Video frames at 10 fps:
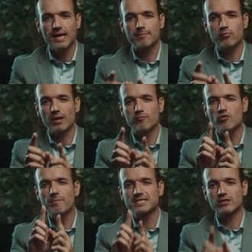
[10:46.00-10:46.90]
et pour les
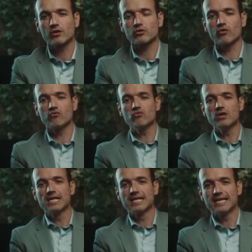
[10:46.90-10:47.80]
plus patients d'entre vous,
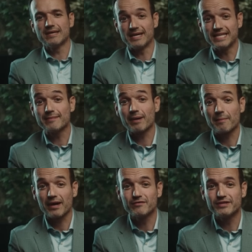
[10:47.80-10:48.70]
il m'a dit qu'il
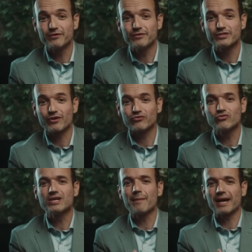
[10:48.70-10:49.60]
préparait une vidéo sur
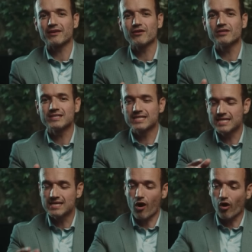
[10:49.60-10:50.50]
toute la période qui